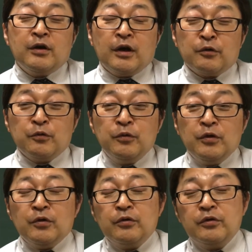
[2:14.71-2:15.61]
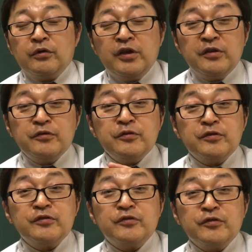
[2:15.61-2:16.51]
あの芸
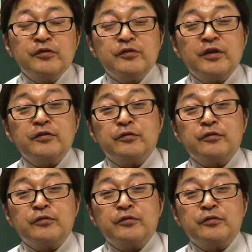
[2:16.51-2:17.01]
術に対